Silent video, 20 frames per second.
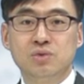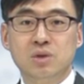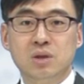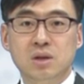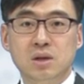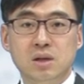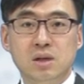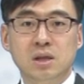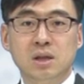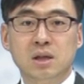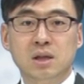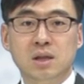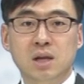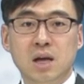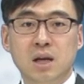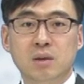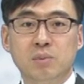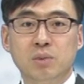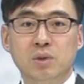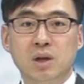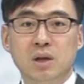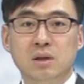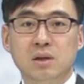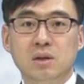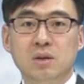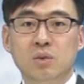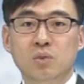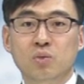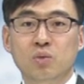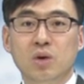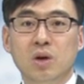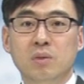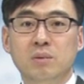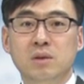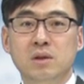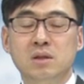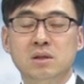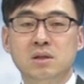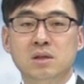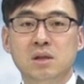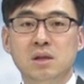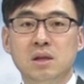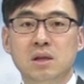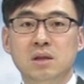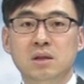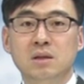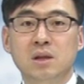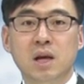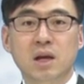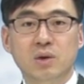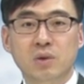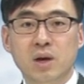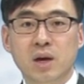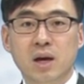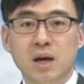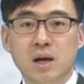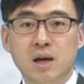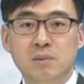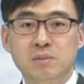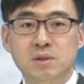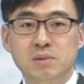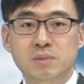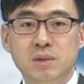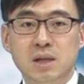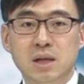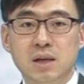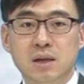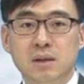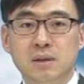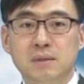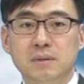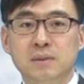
수익을 기대하기보다는 위험을 즐기는 행위에 가깝습니다.